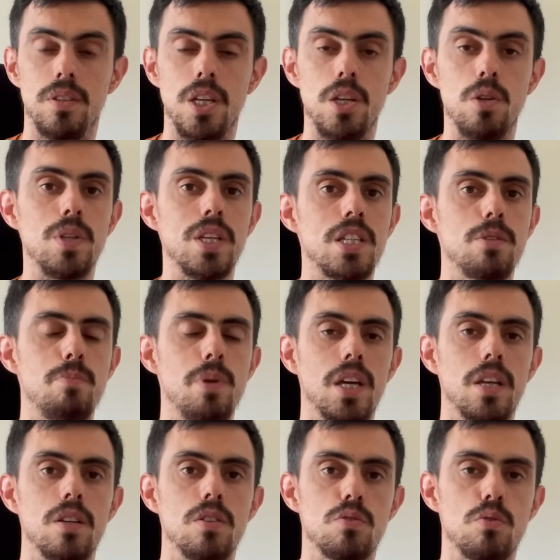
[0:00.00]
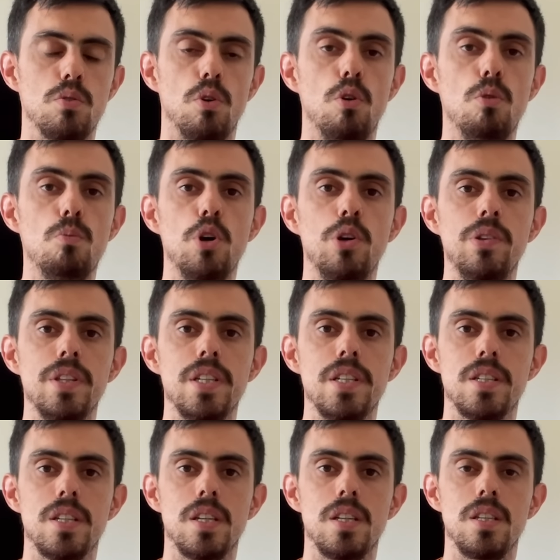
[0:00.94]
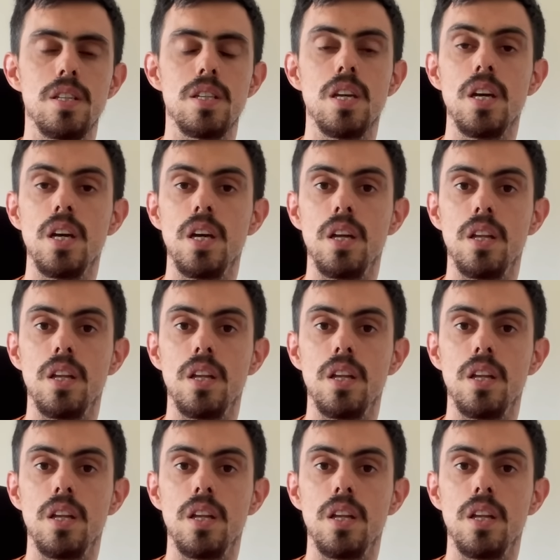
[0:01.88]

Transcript: ans et une expérience de au moins une décennie